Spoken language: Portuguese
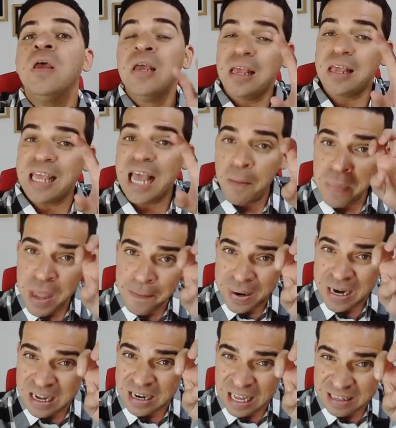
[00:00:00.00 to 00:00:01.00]
E a
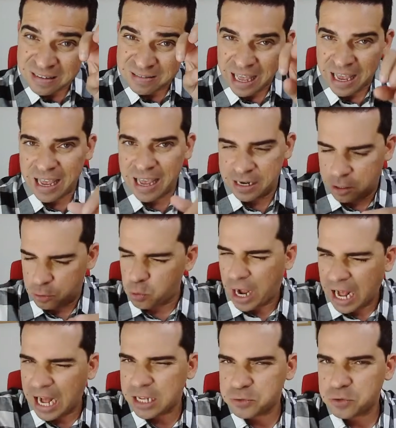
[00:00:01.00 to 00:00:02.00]
membrana interna, no
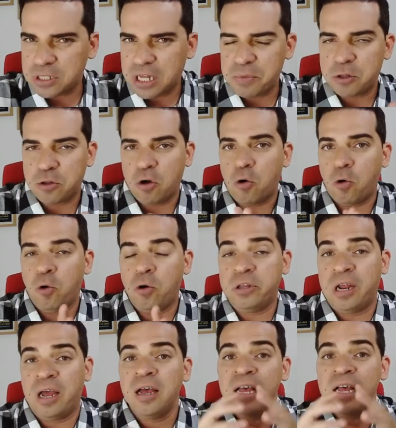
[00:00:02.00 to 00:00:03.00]
caso da
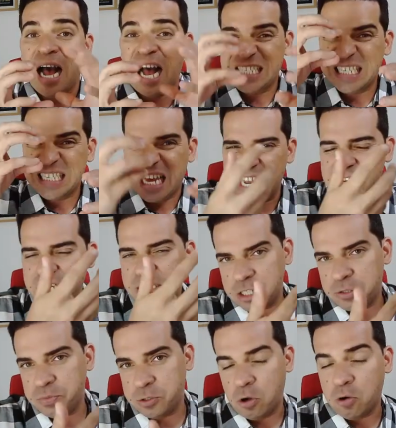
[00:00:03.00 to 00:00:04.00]
mitocôndria, as cristas
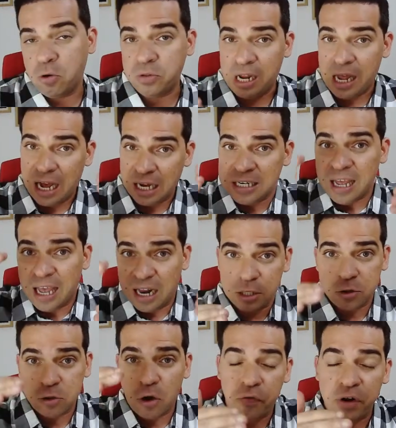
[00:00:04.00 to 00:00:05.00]
mitocondriais, elas
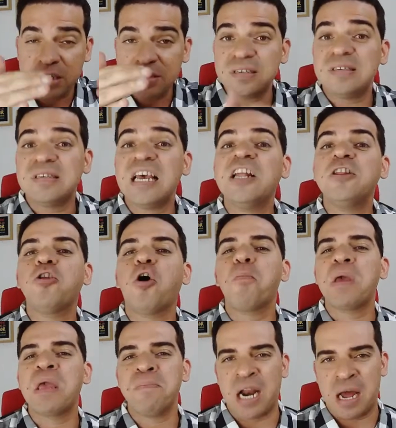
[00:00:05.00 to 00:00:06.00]
sofrem esses
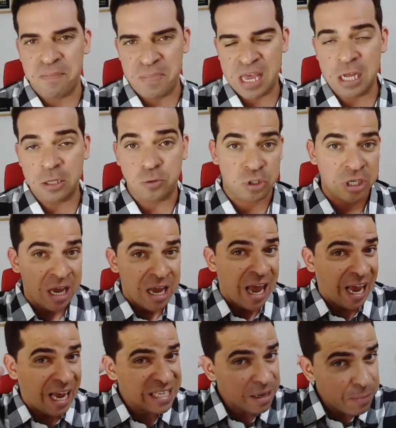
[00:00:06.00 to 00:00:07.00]
endomembramentos.
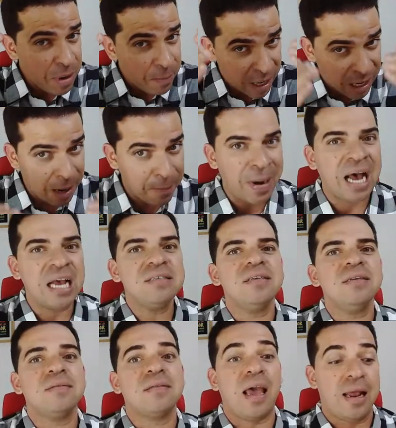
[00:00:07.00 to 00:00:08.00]
Essa membrana mais
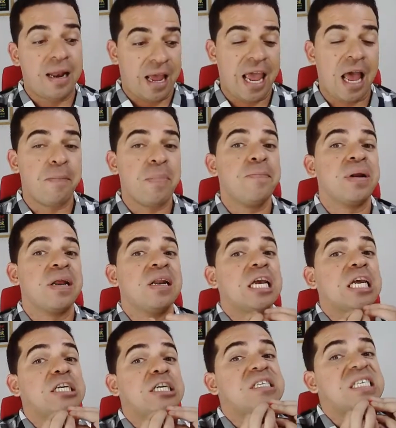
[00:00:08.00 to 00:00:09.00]
interna é a membrana
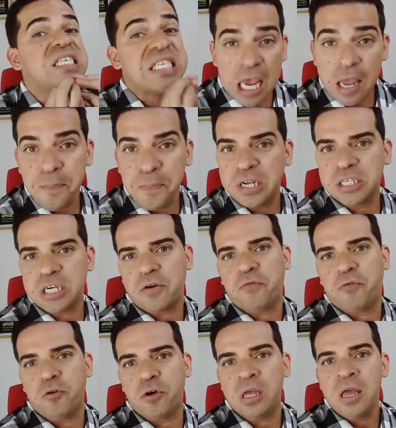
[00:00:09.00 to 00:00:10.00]
que sempre já
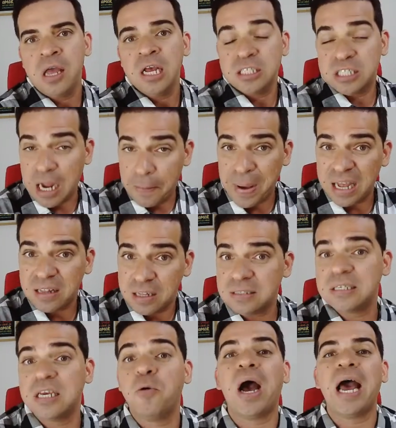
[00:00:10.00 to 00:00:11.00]
foi, já
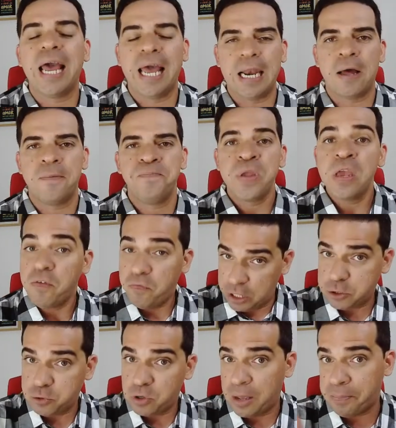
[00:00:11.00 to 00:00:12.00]
pertenceu a ela
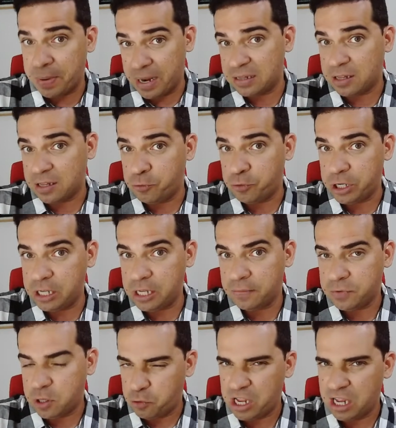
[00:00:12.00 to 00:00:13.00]
visto que pela teoria,
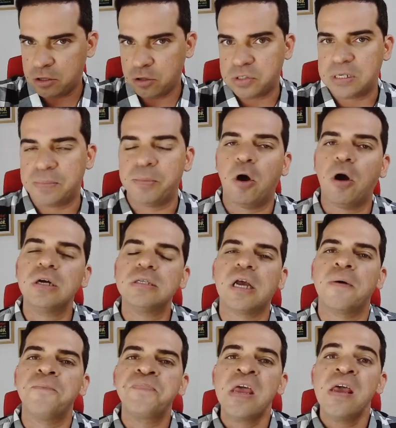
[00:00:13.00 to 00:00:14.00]
teoria endossimbiótica,
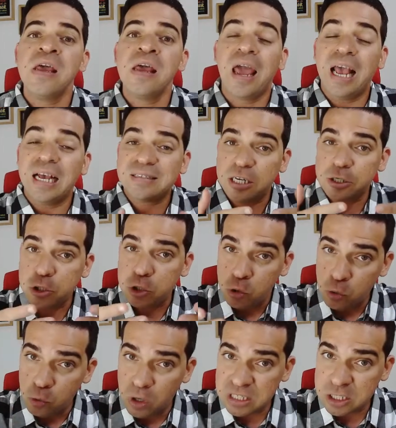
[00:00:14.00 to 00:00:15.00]
essas
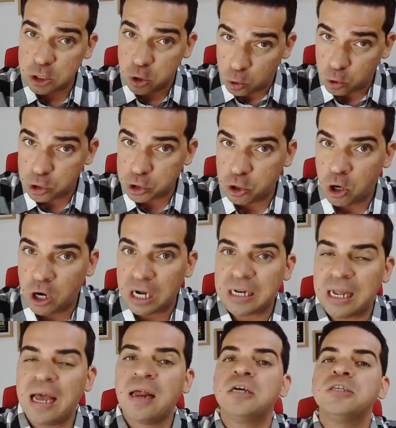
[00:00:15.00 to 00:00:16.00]
duas hoje
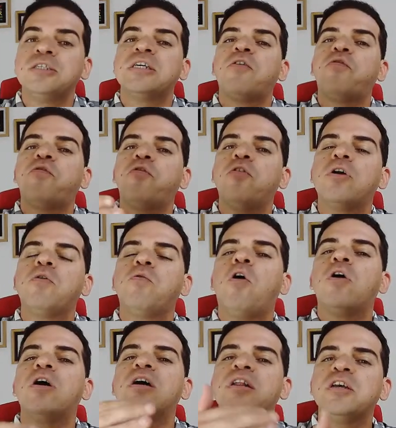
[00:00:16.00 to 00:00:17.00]
organelas já foram
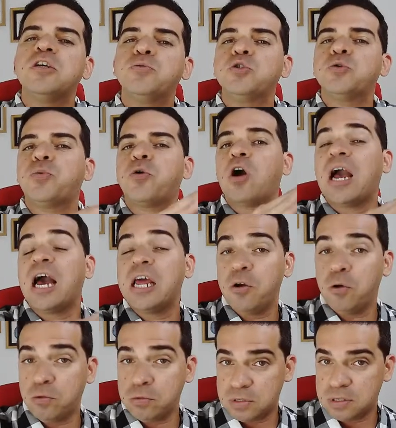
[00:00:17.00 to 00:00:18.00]
organismos
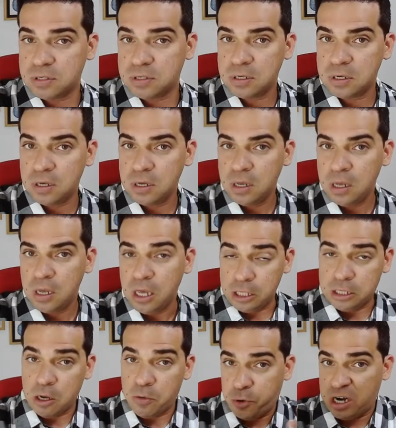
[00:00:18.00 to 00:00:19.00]
procariontes.
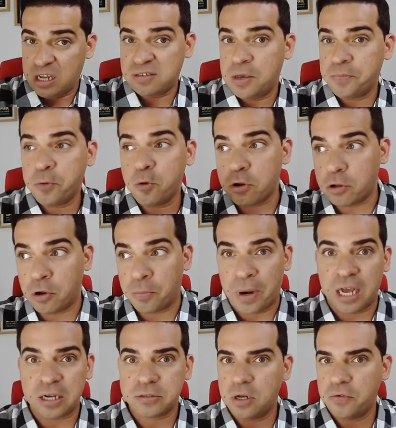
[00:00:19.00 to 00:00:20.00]
Então, por exemplo, o
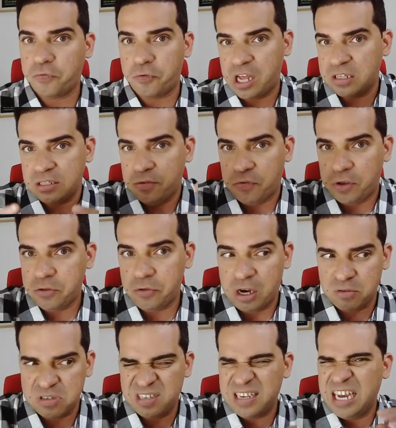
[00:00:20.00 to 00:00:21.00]
cloroplasto ele foi advindo, era
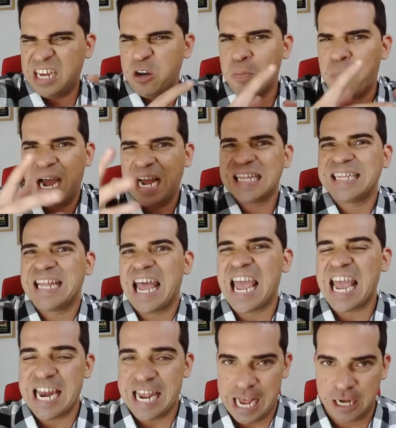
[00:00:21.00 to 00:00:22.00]
uma
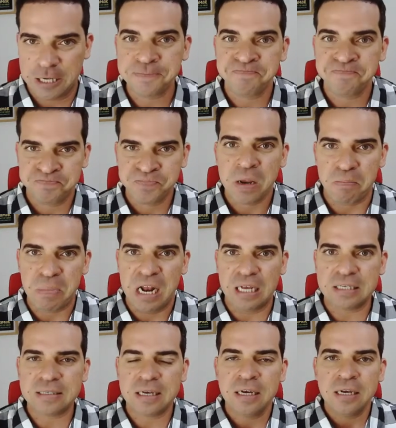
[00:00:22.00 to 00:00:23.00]
cianobactéria,
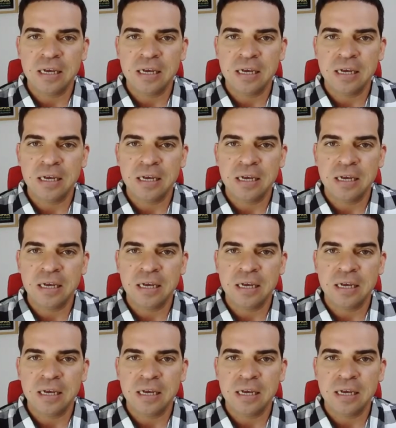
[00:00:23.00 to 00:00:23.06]
beleza?